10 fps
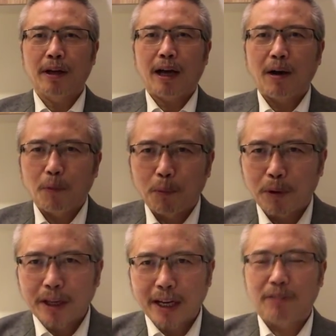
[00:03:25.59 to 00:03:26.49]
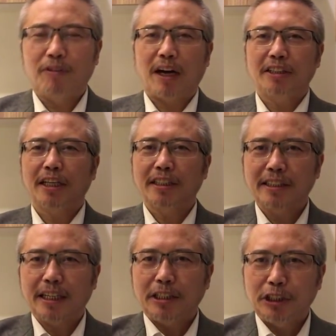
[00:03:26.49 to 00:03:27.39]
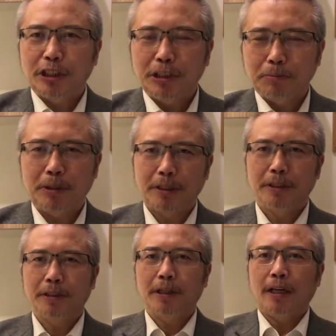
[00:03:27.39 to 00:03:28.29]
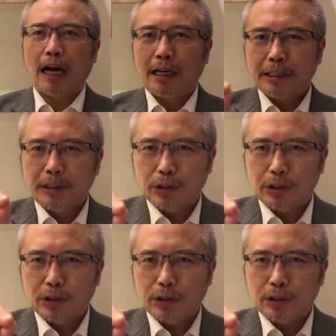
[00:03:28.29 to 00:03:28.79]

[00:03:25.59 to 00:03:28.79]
按我的看法，现在习近平啊